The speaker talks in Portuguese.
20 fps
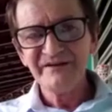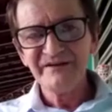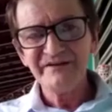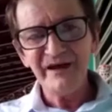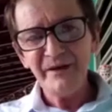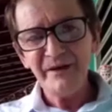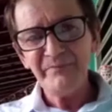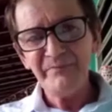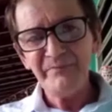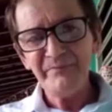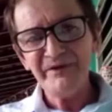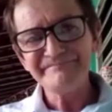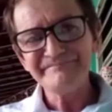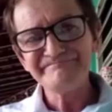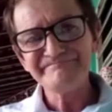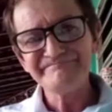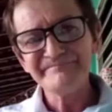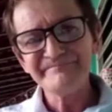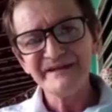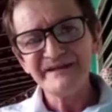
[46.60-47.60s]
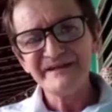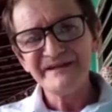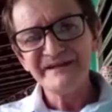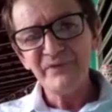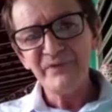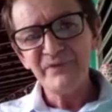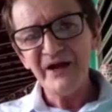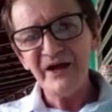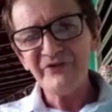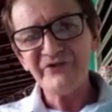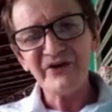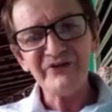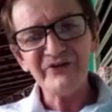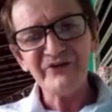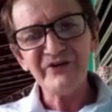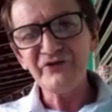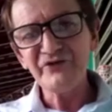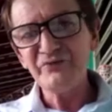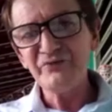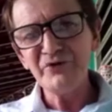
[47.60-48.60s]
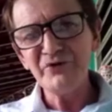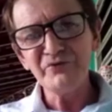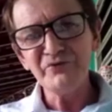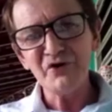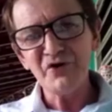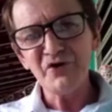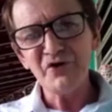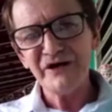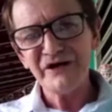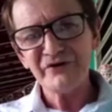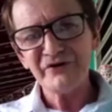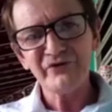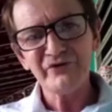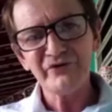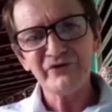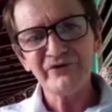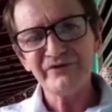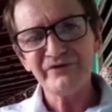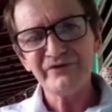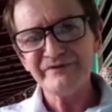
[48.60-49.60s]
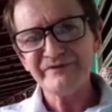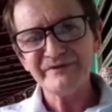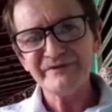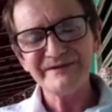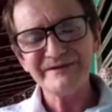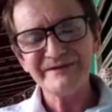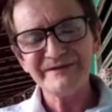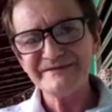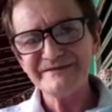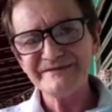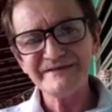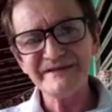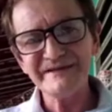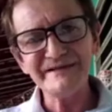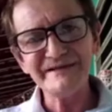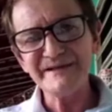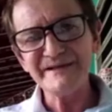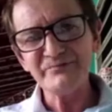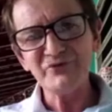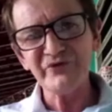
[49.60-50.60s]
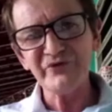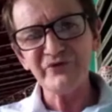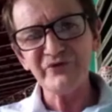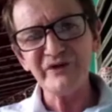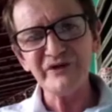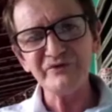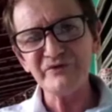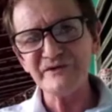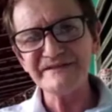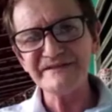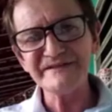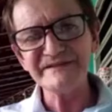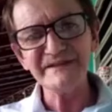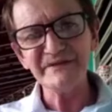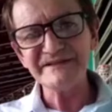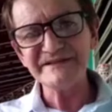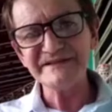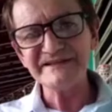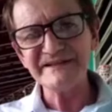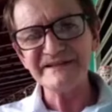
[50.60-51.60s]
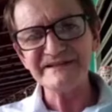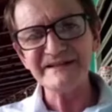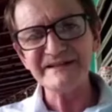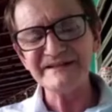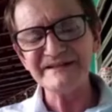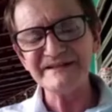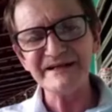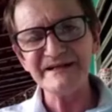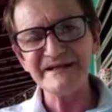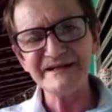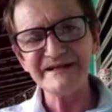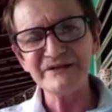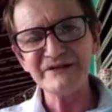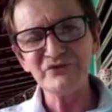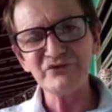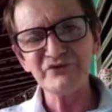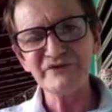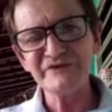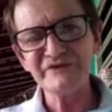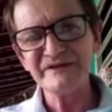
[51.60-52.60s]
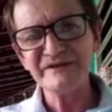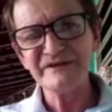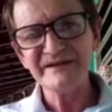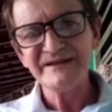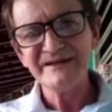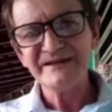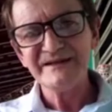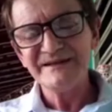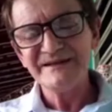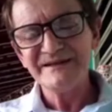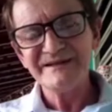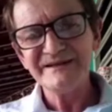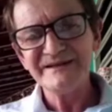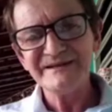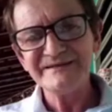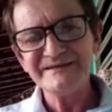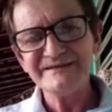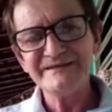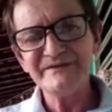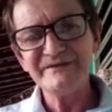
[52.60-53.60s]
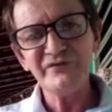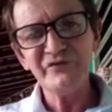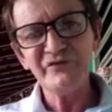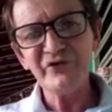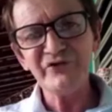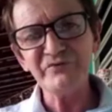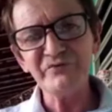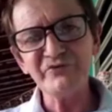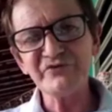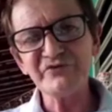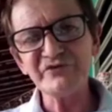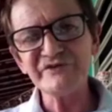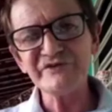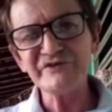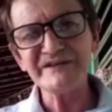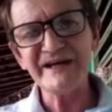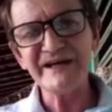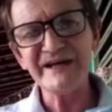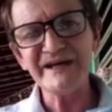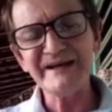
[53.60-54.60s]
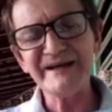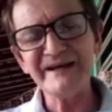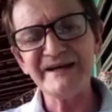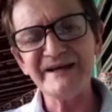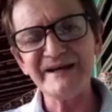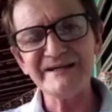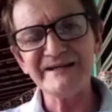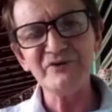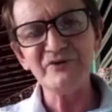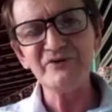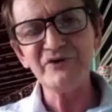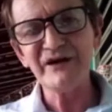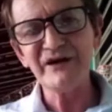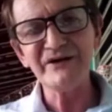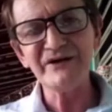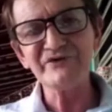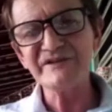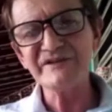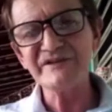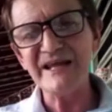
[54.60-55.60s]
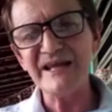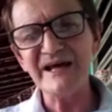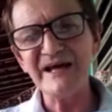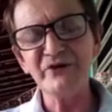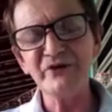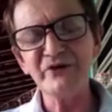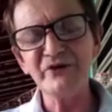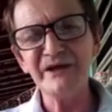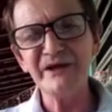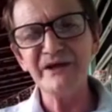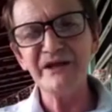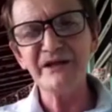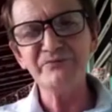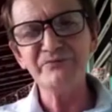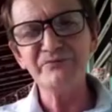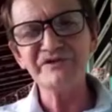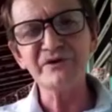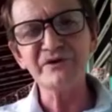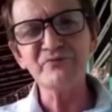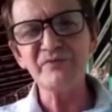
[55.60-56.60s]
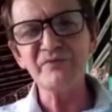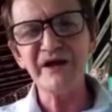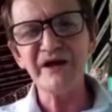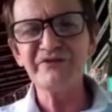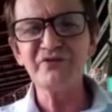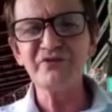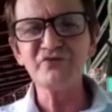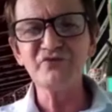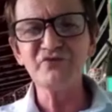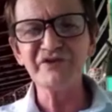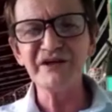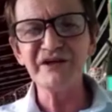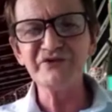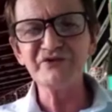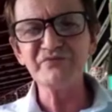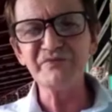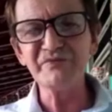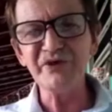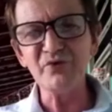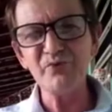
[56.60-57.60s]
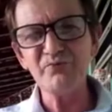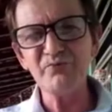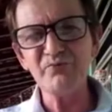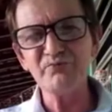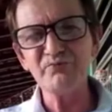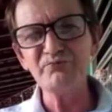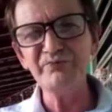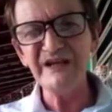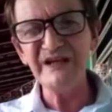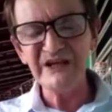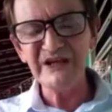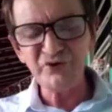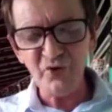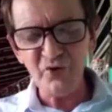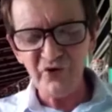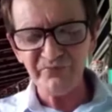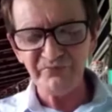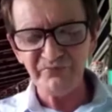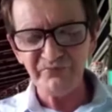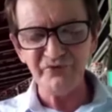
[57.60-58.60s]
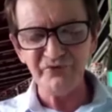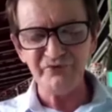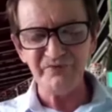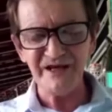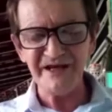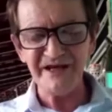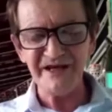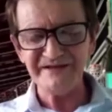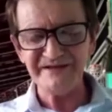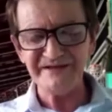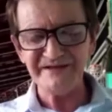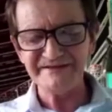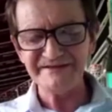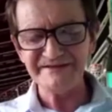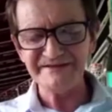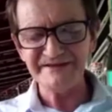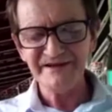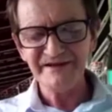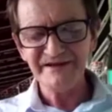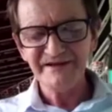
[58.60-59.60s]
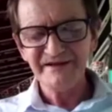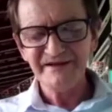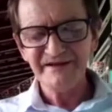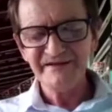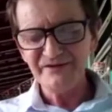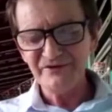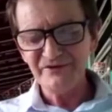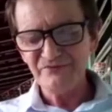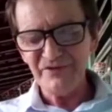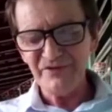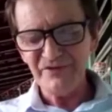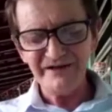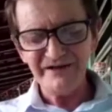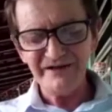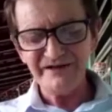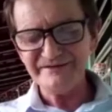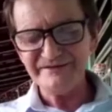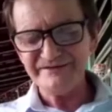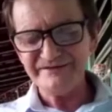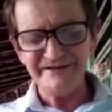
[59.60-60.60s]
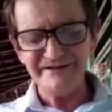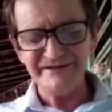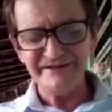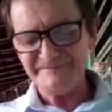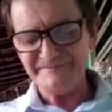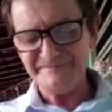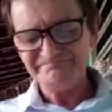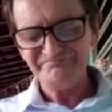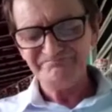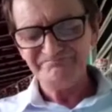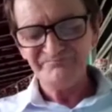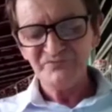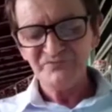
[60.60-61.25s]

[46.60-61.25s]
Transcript: Sabe, mais 300 mil mortos, 70% eh, acima de 60 anos, é, se fôssemos considerar que cada um ganha um salário mínimo, são mais de 200 mil milhões por mês, são mais de